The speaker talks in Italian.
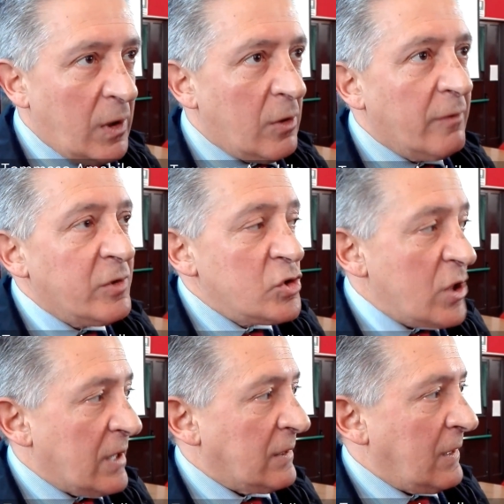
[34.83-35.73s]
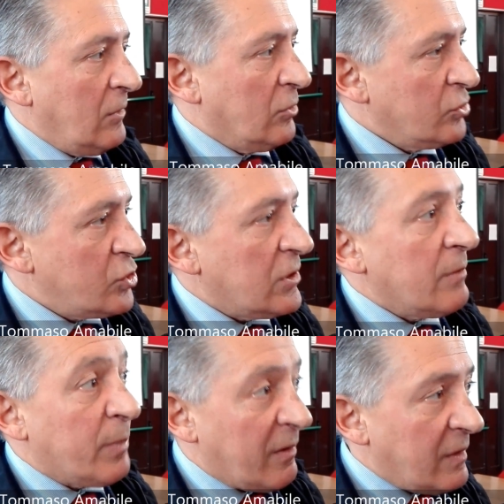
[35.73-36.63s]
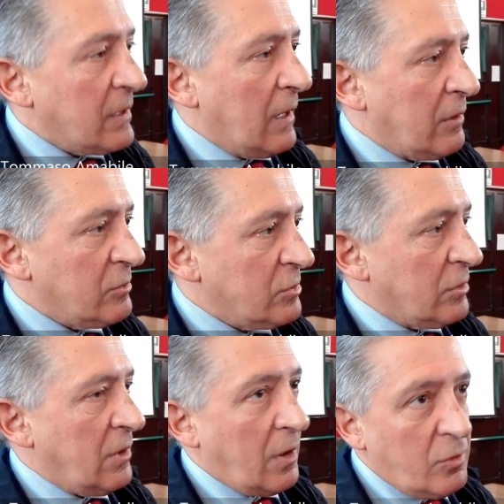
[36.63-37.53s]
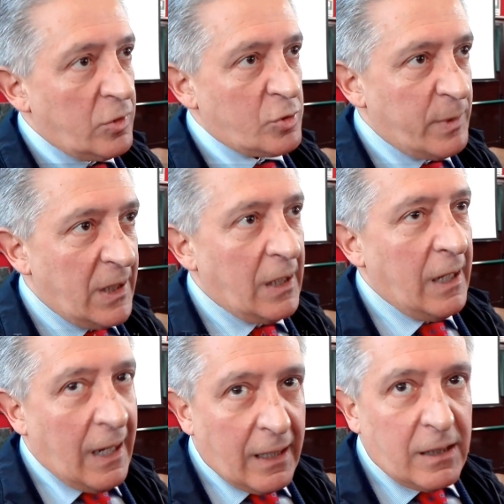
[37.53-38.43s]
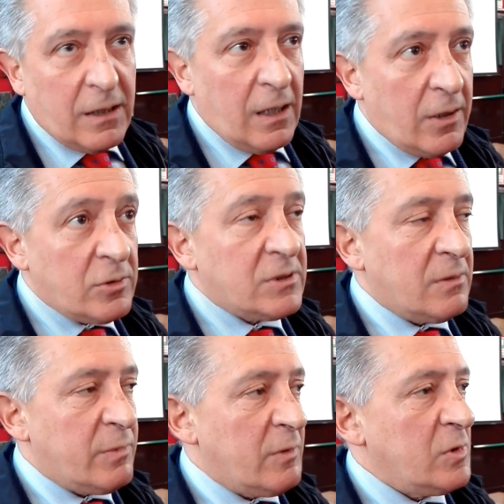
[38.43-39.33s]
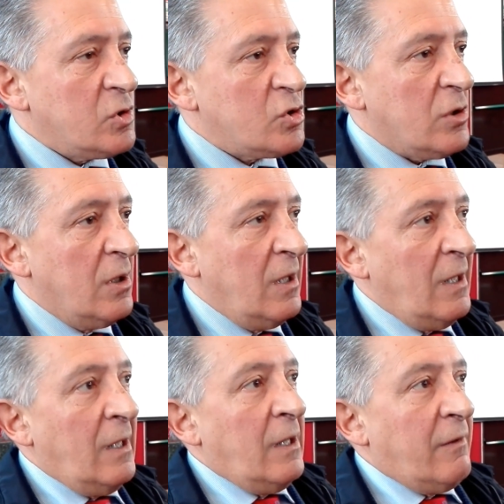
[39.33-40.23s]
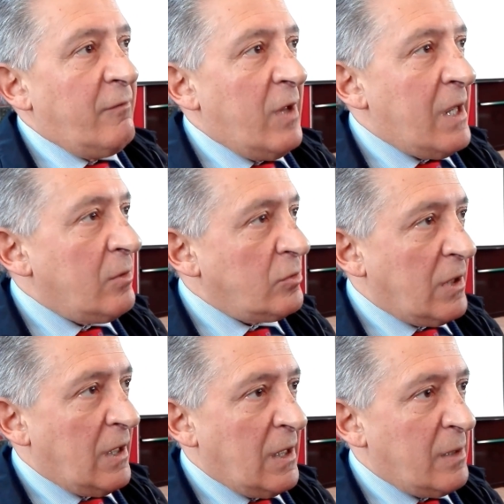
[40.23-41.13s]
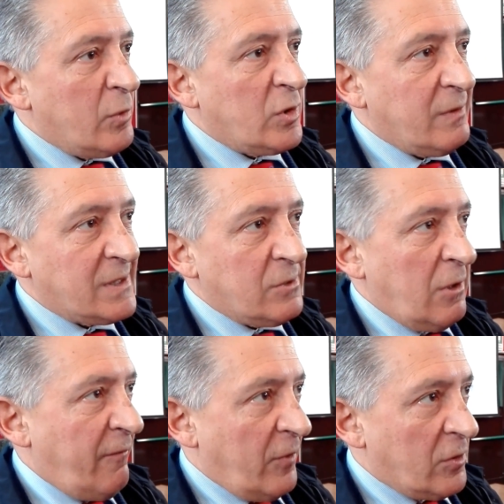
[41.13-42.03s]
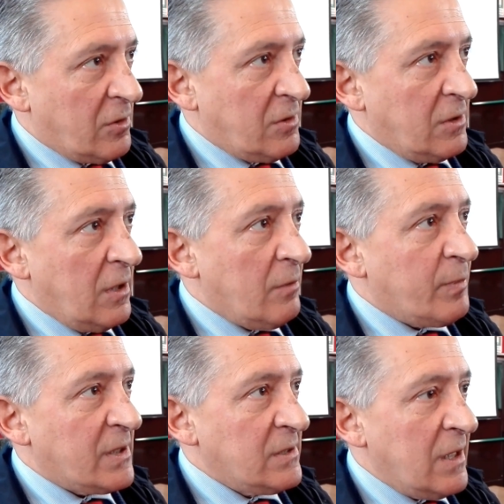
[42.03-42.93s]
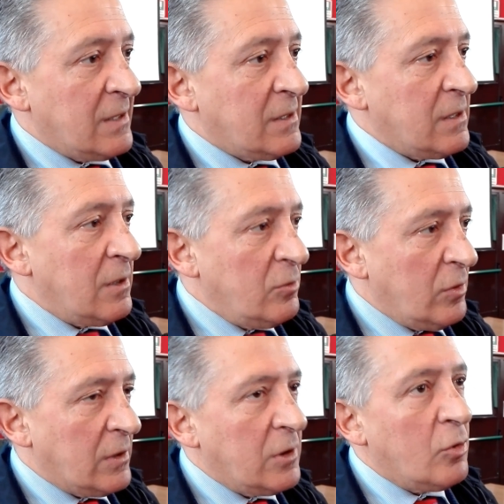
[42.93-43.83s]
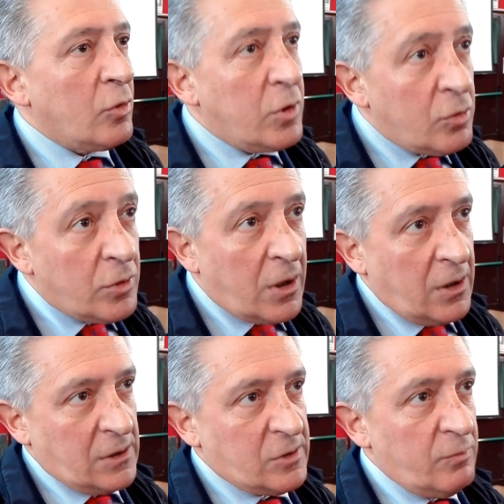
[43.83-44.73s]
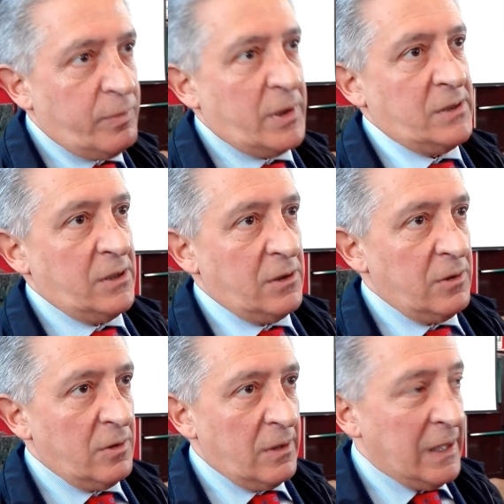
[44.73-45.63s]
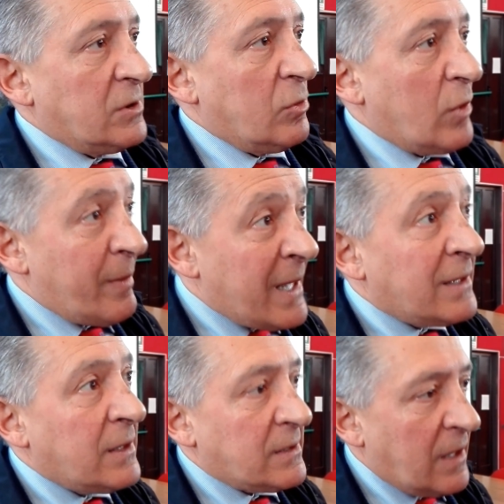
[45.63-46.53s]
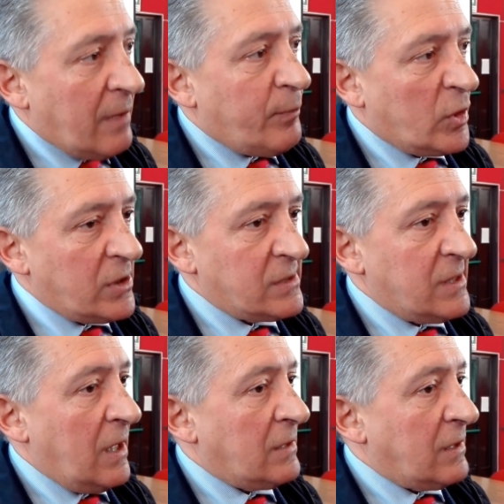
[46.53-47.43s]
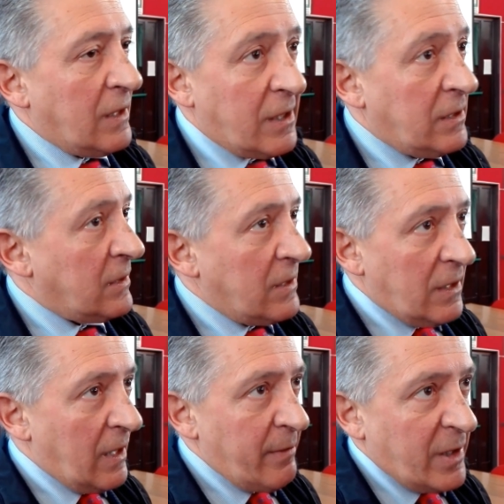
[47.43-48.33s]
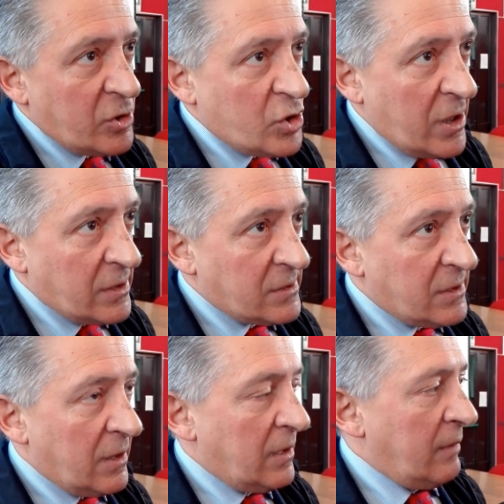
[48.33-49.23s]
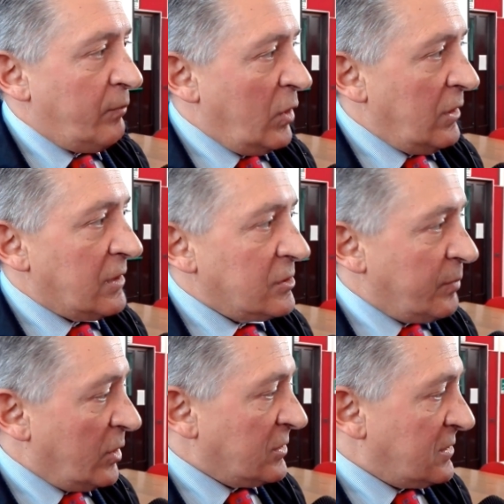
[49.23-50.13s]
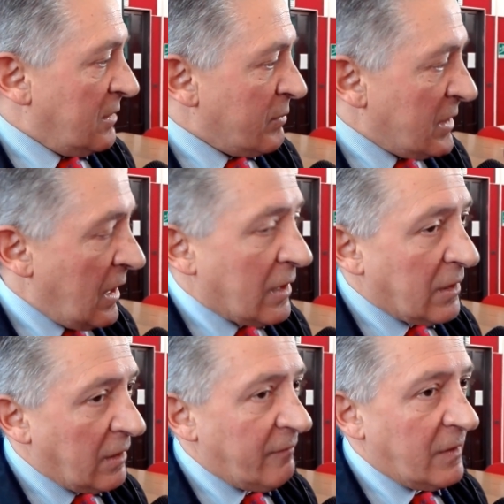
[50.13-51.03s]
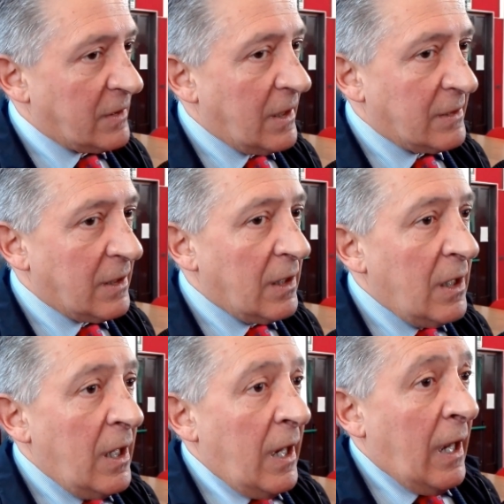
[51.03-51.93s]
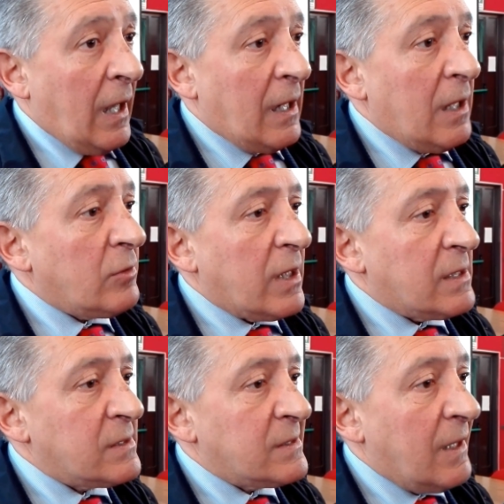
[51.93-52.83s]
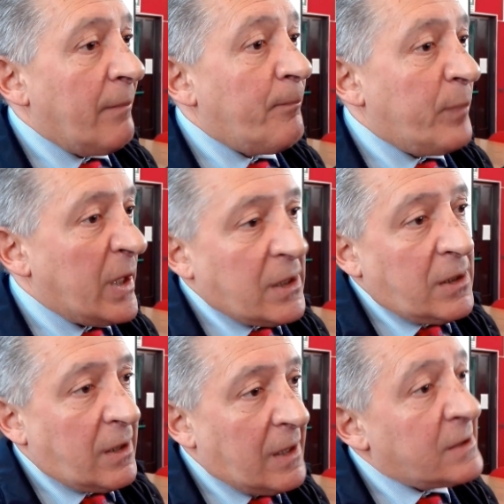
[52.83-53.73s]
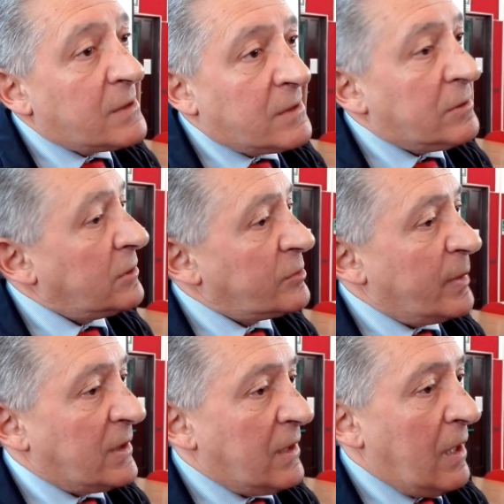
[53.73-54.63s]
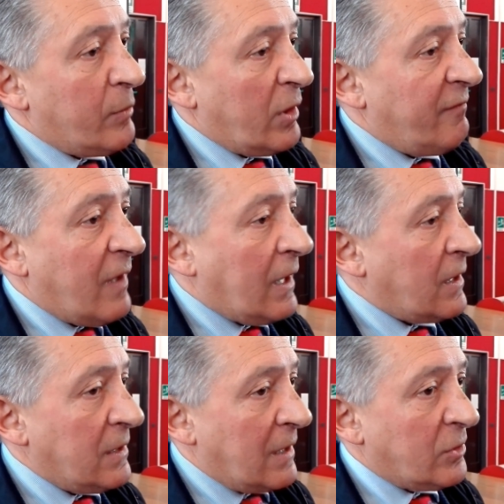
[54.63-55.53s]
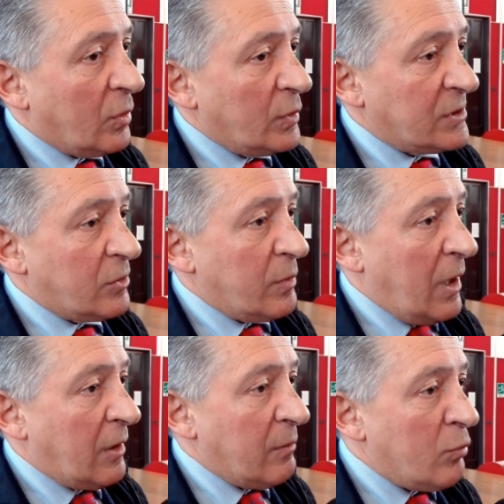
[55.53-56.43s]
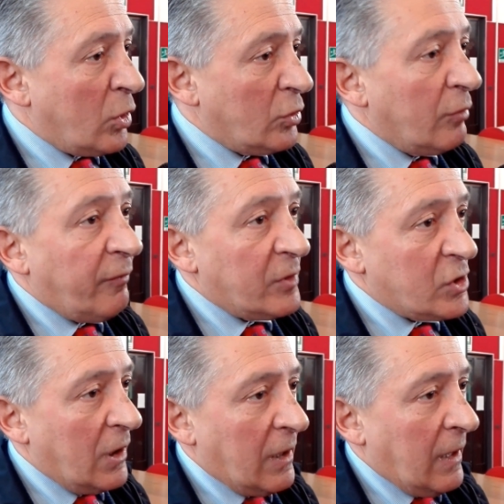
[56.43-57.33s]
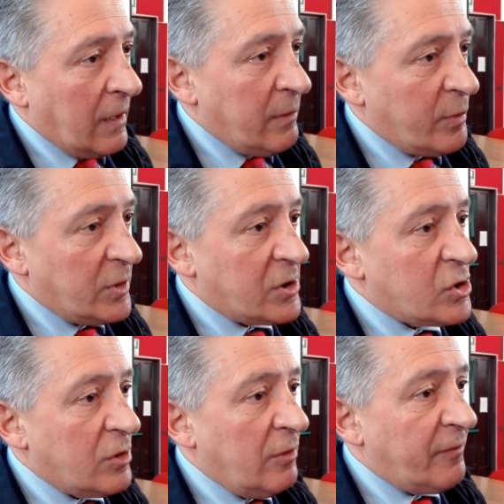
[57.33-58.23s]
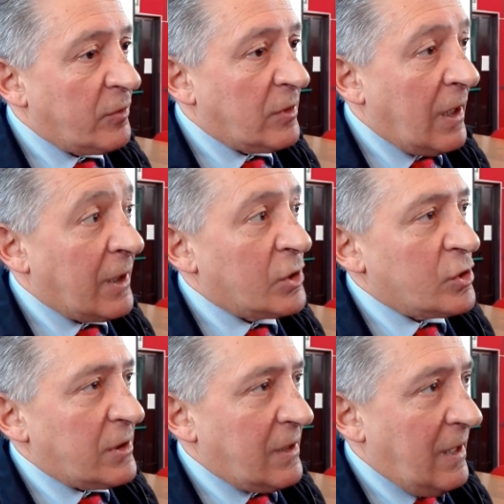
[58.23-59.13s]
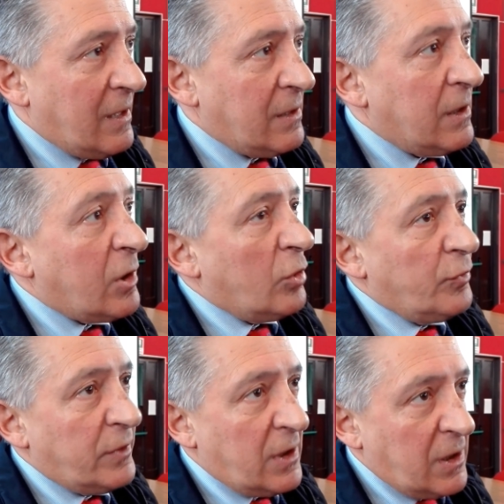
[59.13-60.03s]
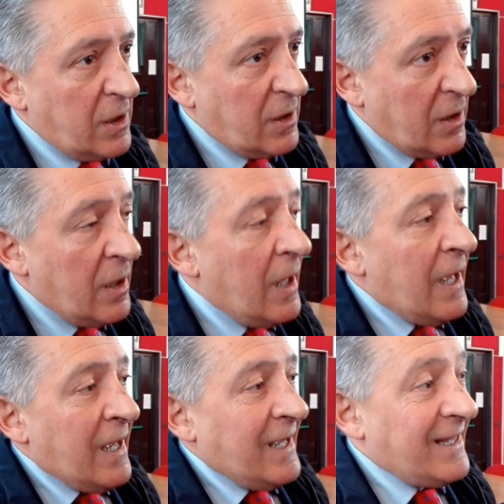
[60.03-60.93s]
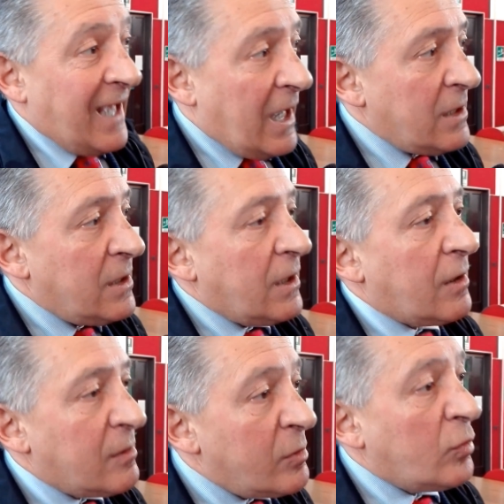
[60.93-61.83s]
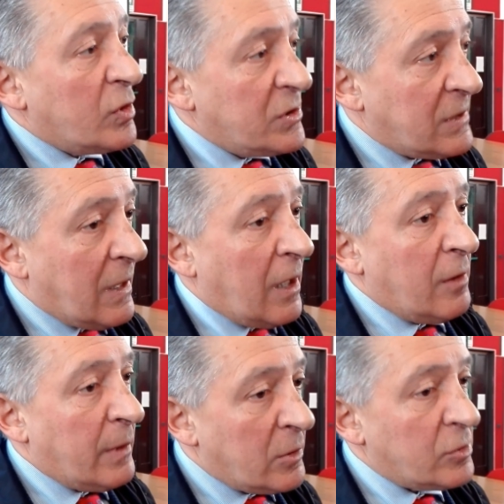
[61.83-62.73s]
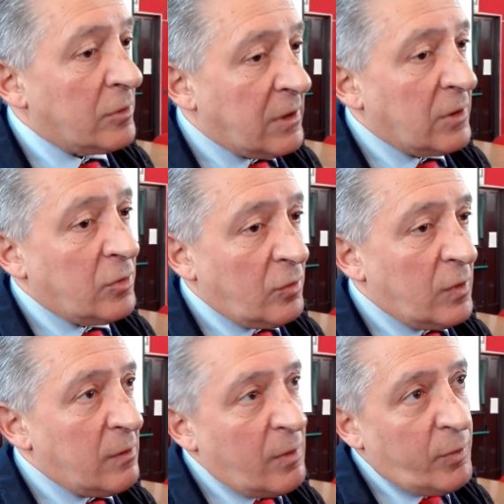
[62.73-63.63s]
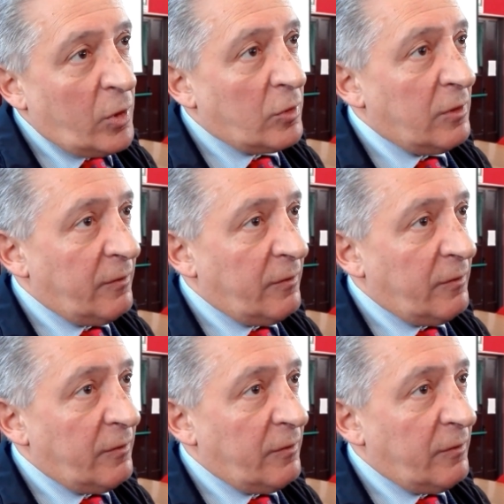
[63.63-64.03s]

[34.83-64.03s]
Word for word: quello vigente oggi che prevede la chiusura di alcuni ospedali anche della nostra provincia, vi è una motivazione forte del Presidente De Luca di non chiudere nessun presidio. Sicuramente sarà potenziata la rete dell'emergenza che è poi la risposta immediata che va data all'utenza per il resto aspettiamo che venga redatto questo piano in modo ufficiale anche per poterci confrontare e cercare di contenere i tagli che comunque ci saranno ma non soltanto qui ma un poco